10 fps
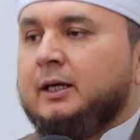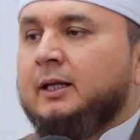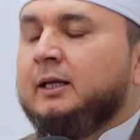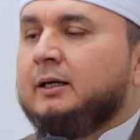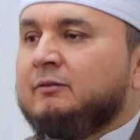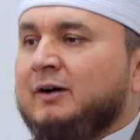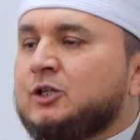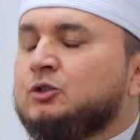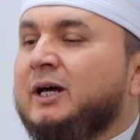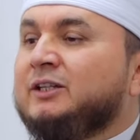или
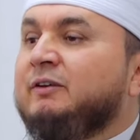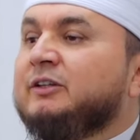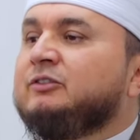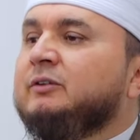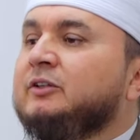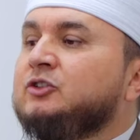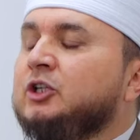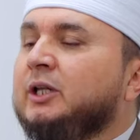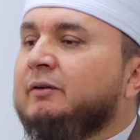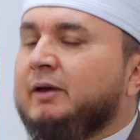важную ответственность
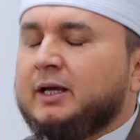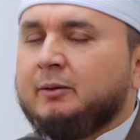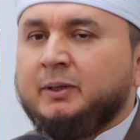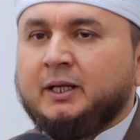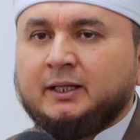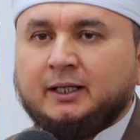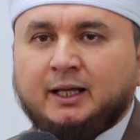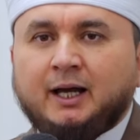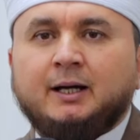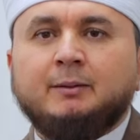человека перед
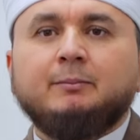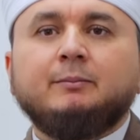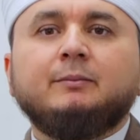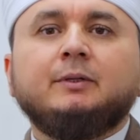Аллахом,